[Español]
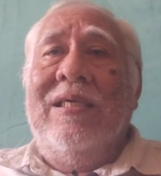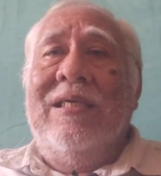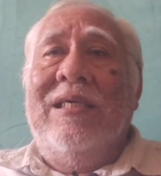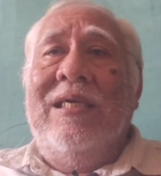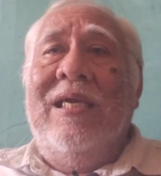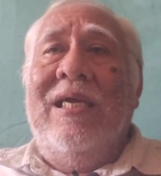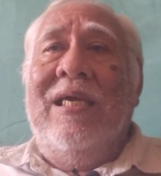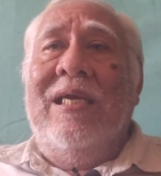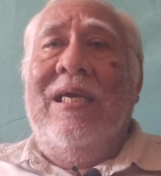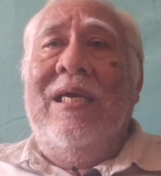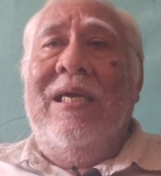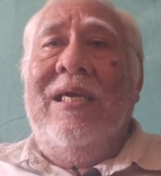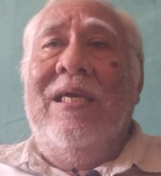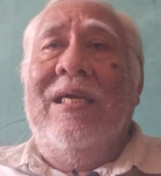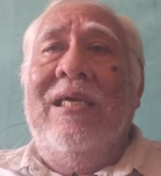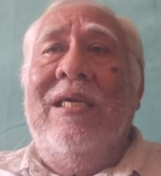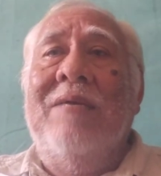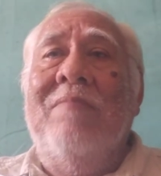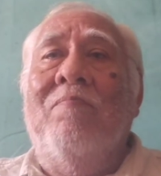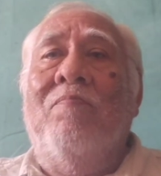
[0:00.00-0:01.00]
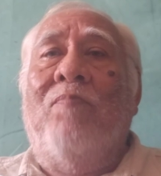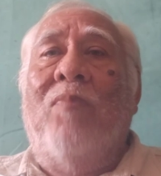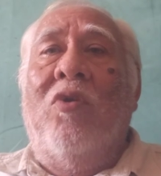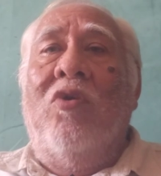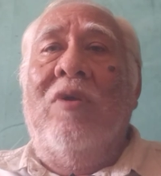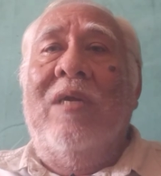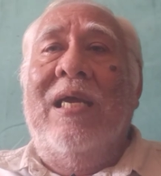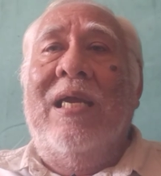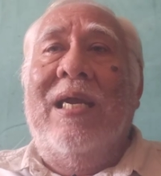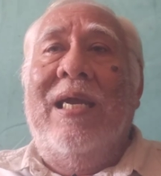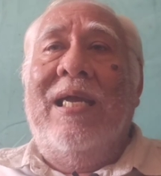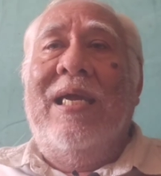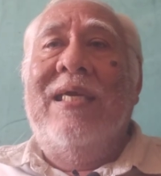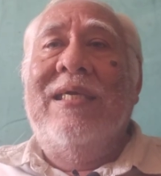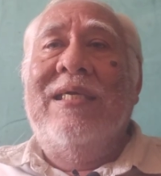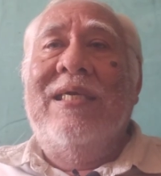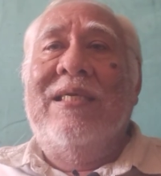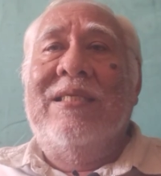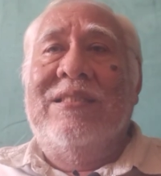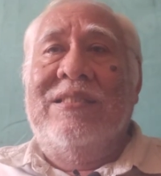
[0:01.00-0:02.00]
quiere imponer
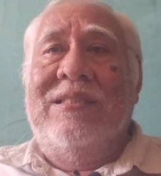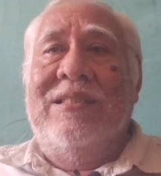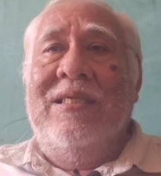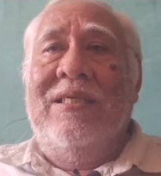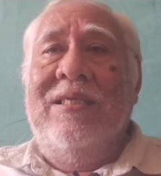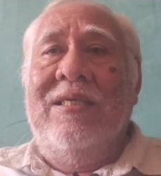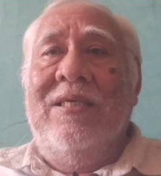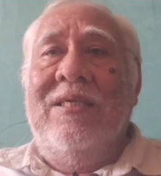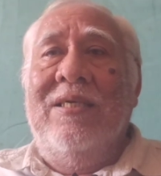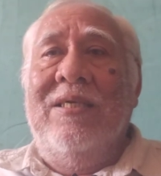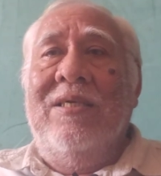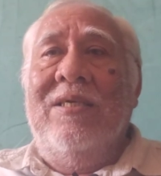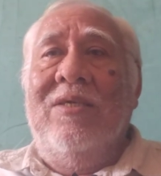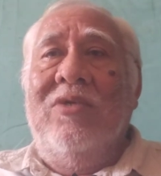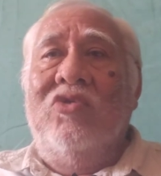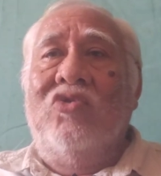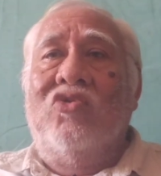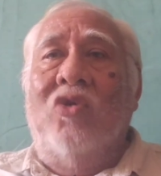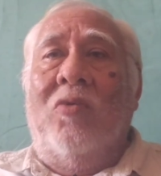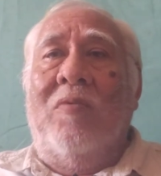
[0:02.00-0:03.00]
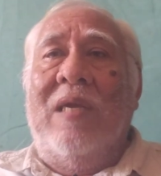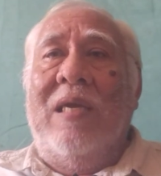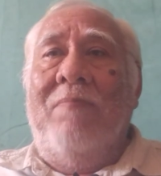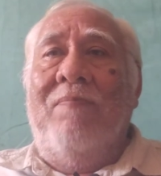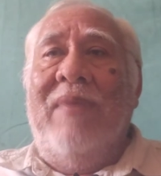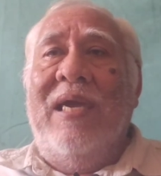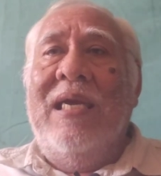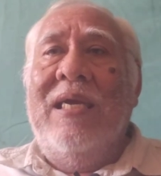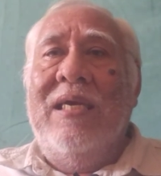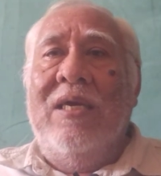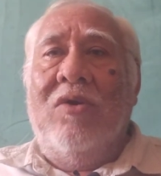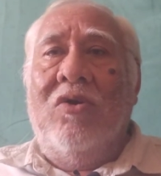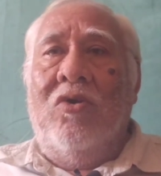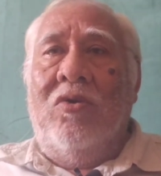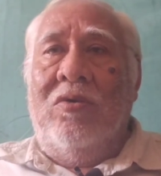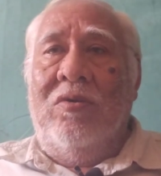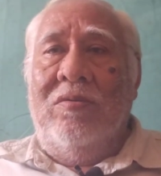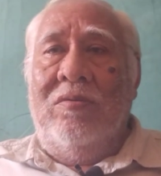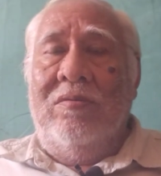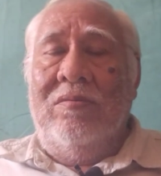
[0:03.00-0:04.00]
leyes sobre
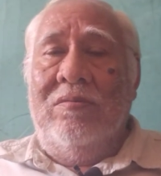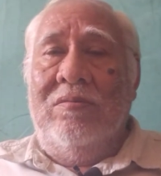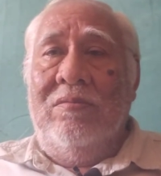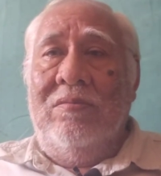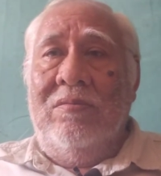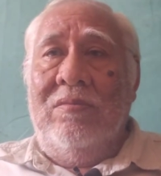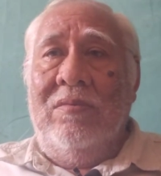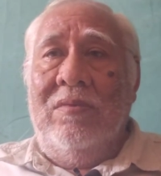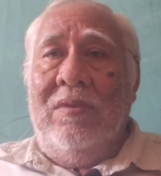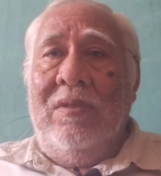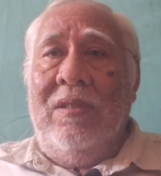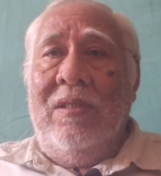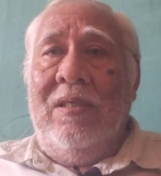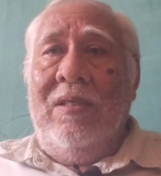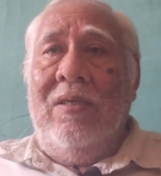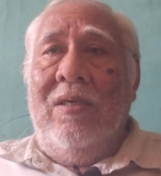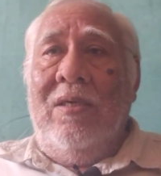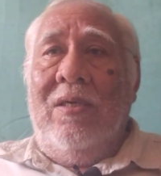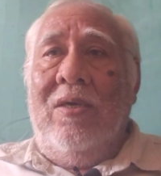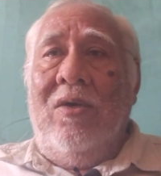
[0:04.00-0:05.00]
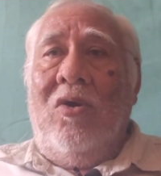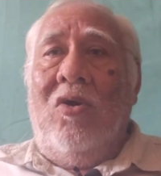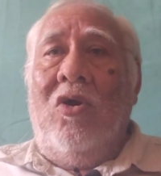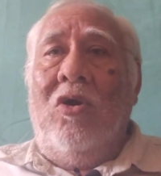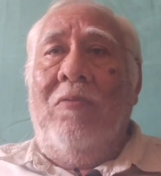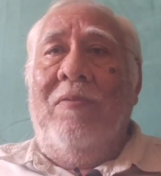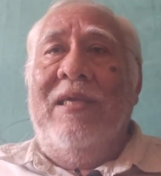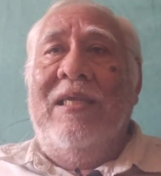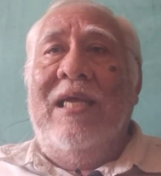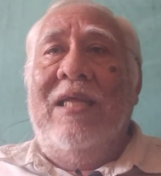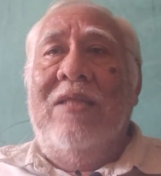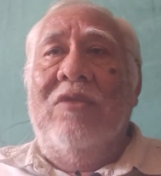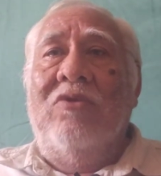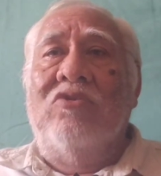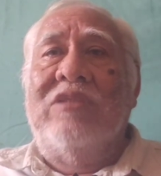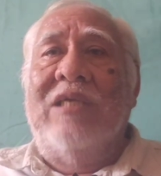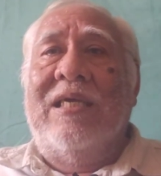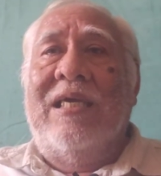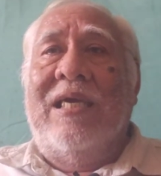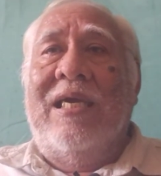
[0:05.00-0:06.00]
México,
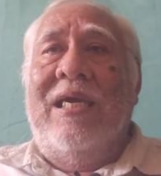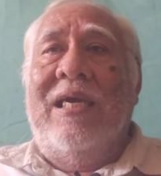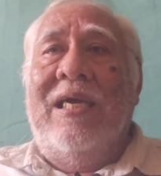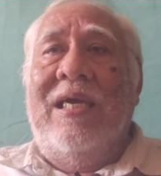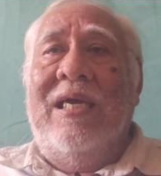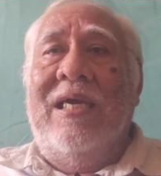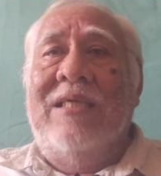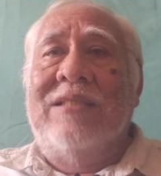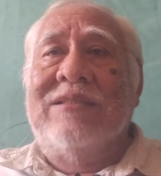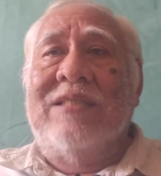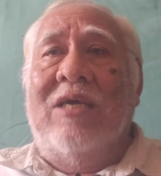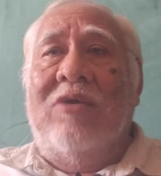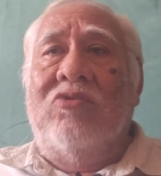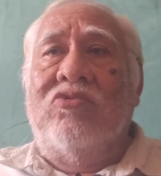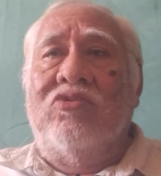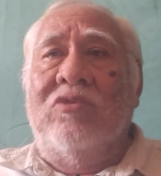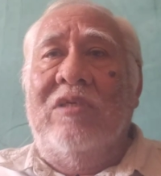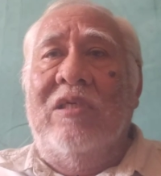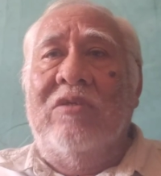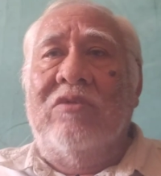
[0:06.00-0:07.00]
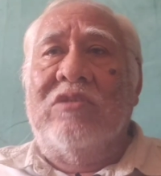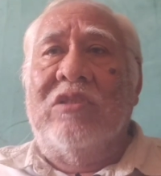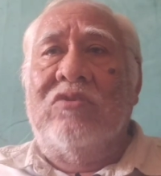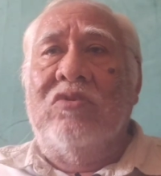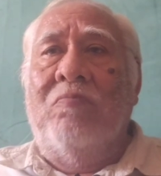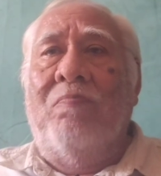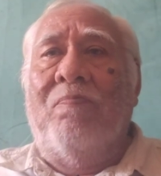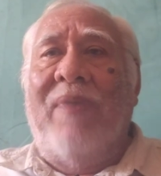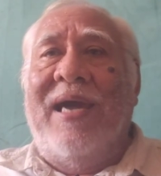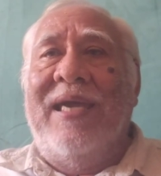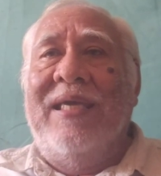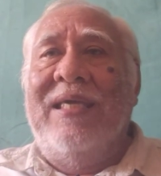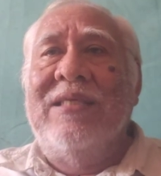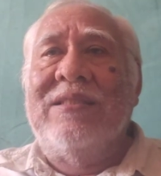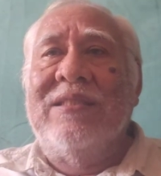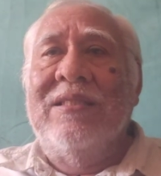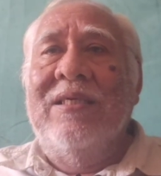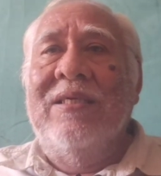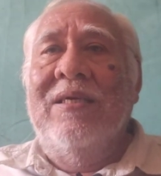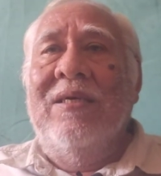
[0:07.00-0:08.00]
olvidándose que Estados Unidos es un
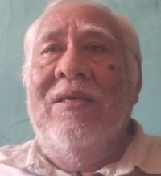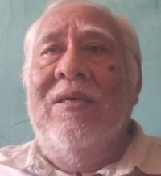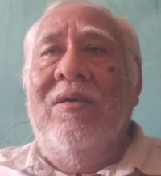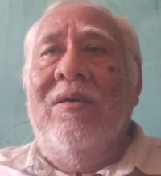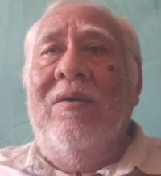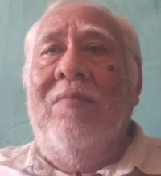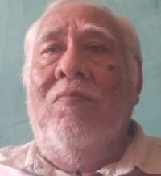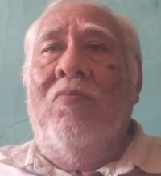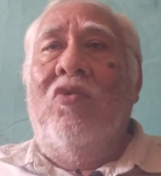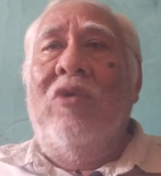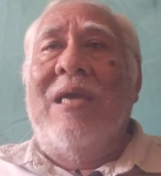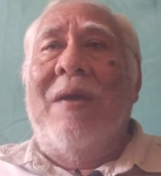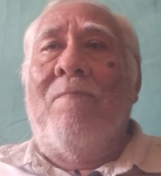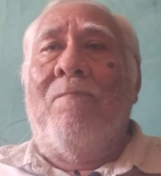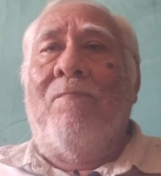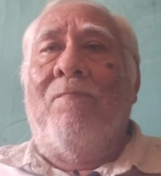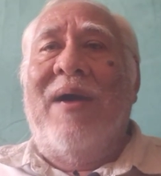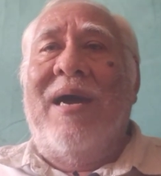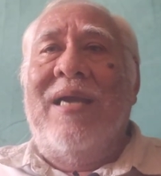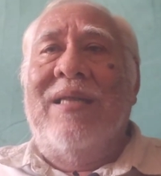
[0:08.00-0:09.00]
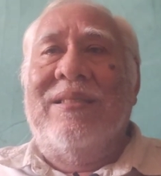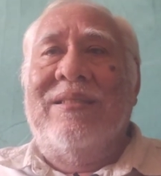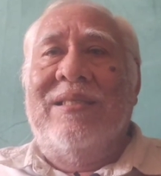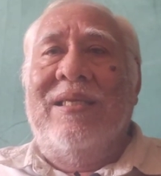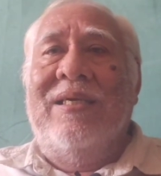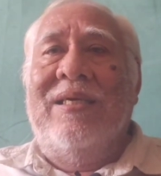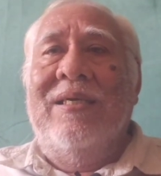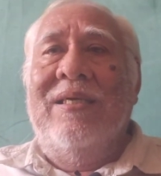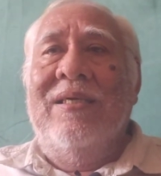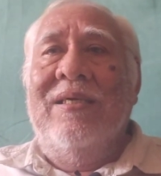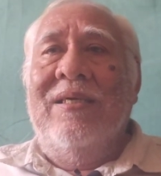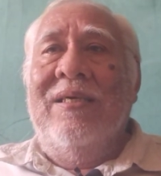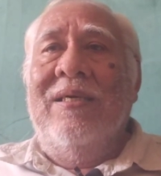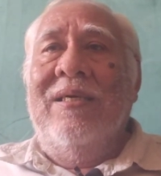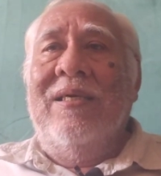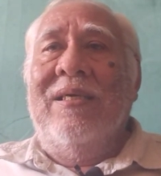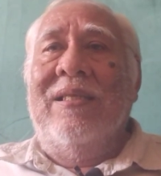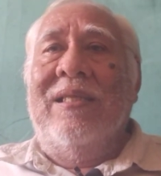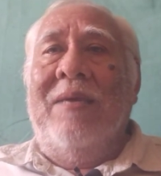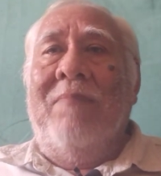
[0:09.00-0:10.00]
país muy aparte
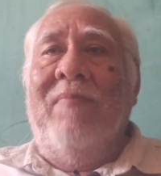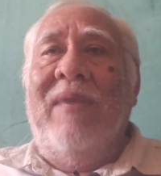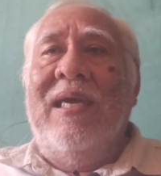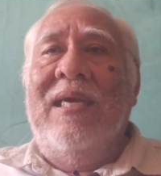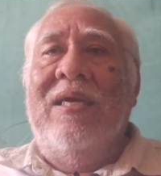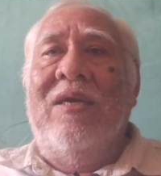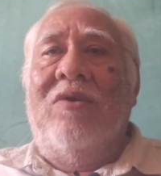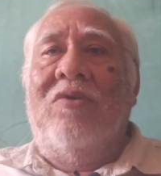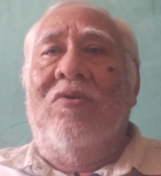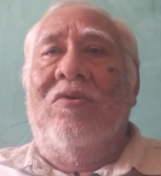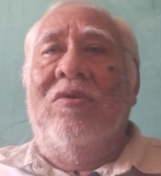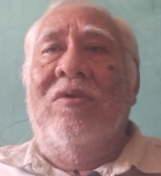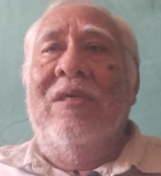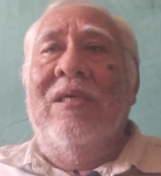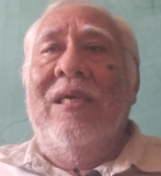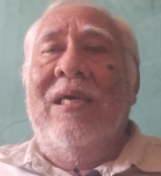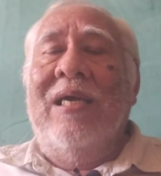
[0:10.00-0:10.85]
de México.